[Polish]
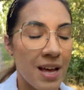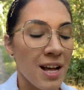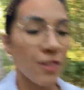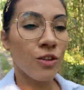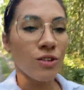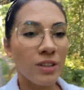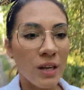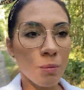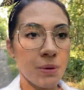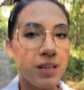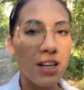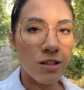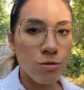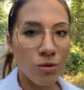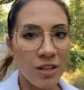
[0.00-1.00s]
No jakby
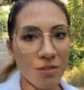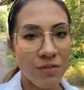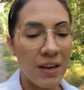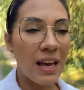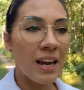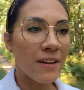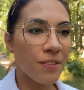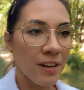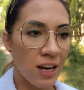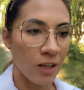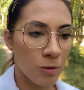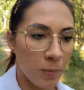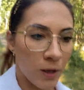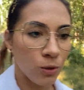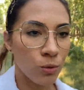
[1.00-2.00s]
jest tutaj wiele, wiele
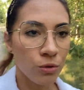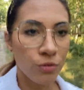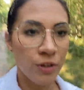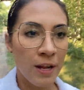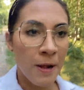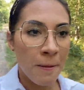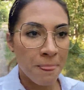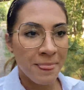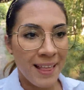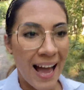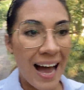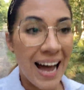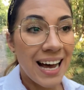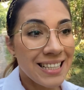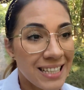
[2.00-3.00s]
aspektów,
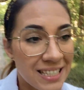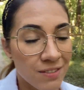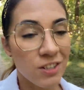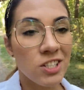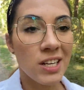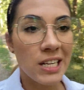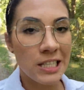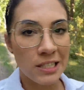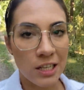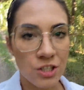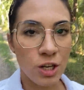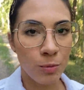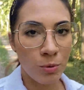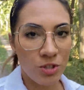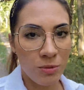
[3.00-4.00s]
a zazwyczaj jest tak, że
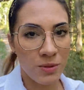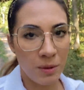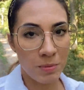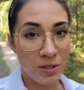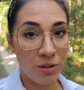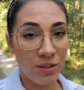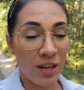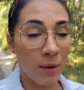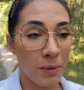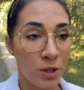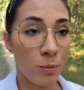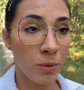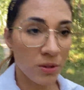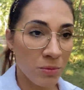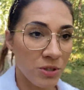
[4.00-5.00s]
jak pójdziemy na psychoterapię, to
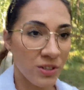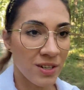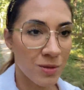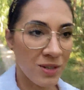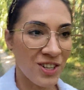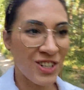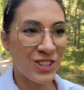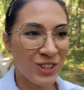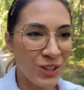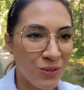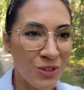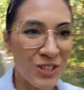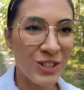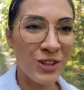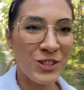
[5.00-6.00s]
potem się okazuje, że to
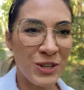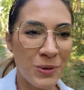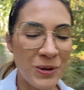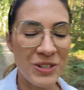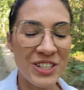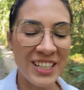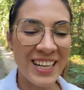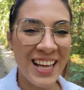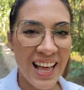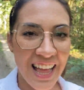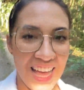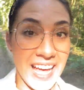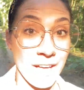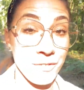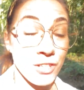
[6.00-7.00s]
wszystko się łączy
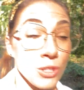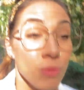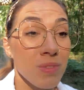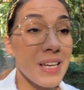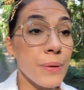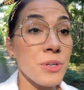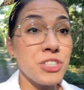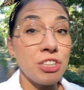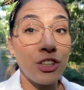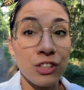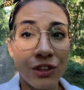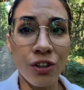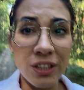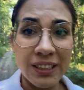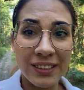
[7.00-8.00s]
e, w jedną całość i
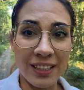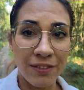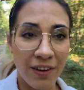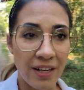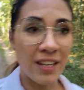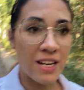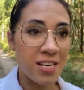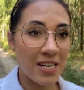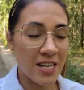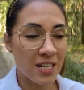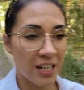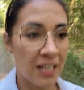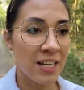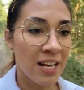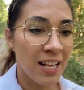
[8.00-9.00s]
to jest najfajniejsze,
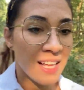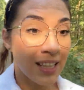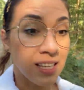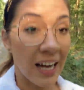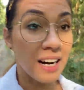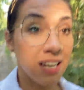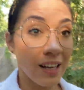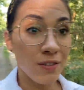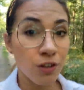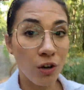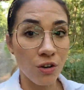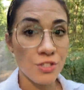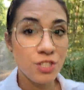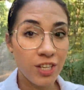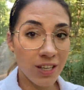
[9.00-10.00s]
że nagle
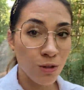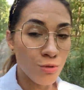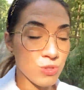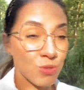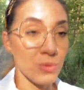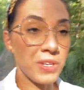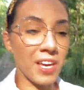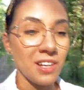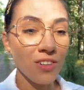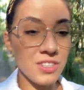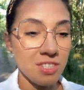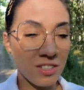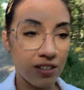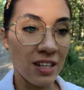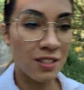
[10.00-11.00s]
wychodzi jedno z drugiego i
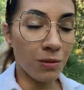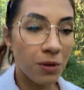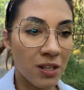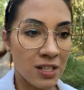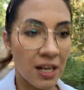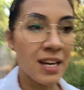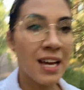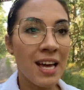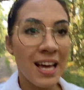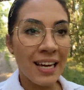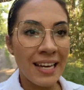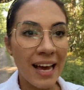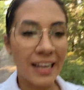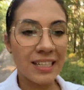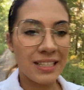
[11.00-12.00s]
się okazuje, że
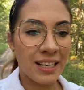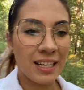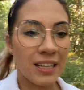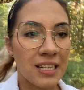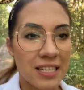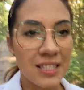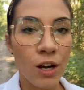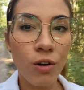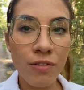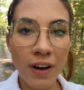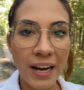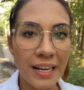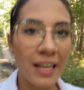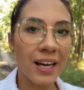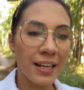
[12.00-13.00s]
jakieś takie nasze
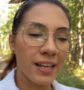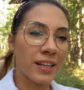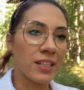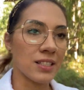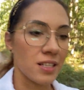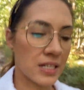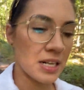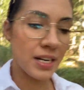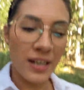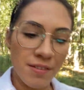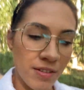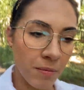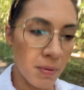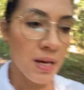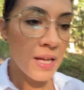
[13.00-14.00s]
zachowania, jakieś nasze, nie
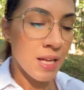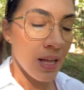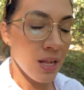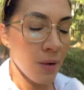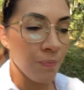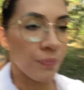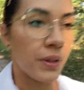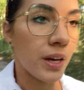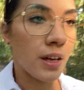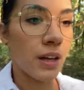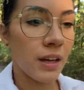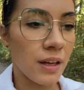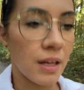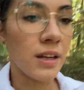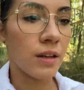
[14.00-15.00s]
wiem,
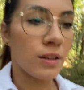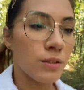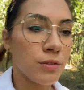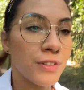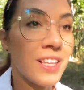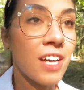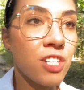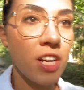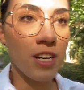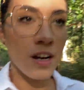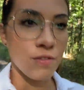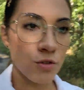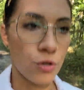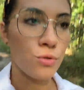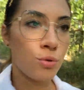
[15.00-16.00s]
e, wydarzenia w
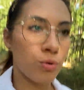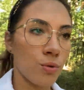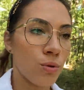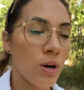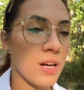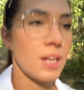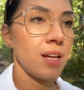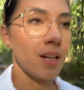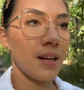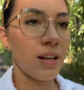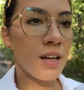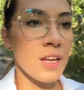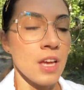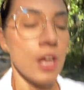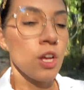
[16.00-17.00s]
życiu, e,
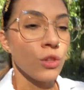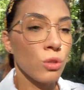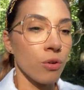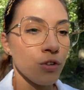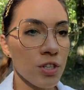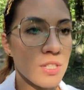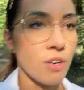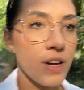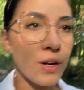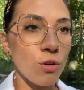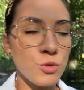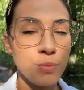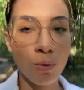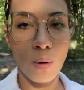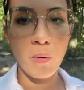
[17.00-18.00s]
to wszystko jakoś
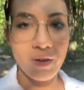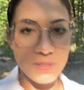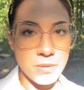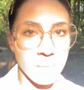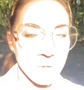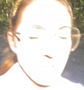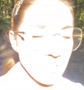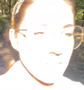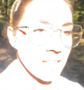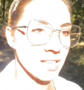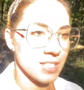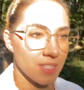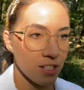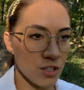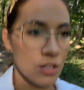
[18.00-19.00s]
było powiedzmy powiązane z
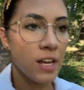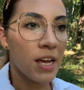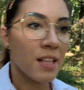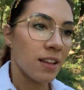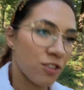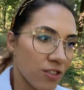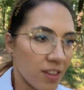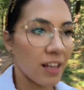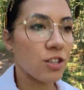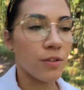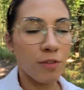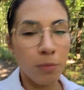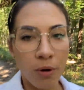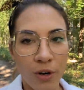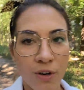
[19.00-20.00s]
nasz, znaczy nasze
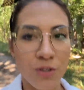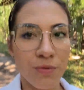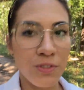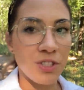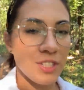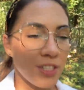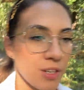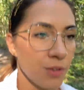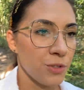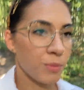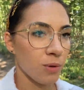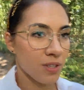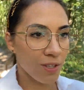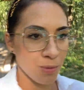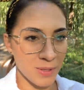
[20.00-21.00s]
wybory oczywiście, nie chodzi mi o
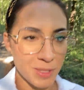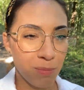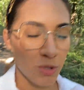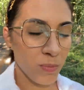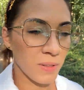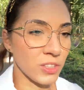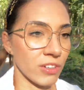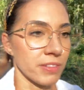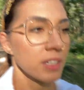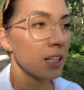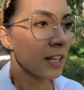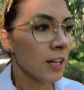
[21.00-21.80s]
sytuacje przypadkowe,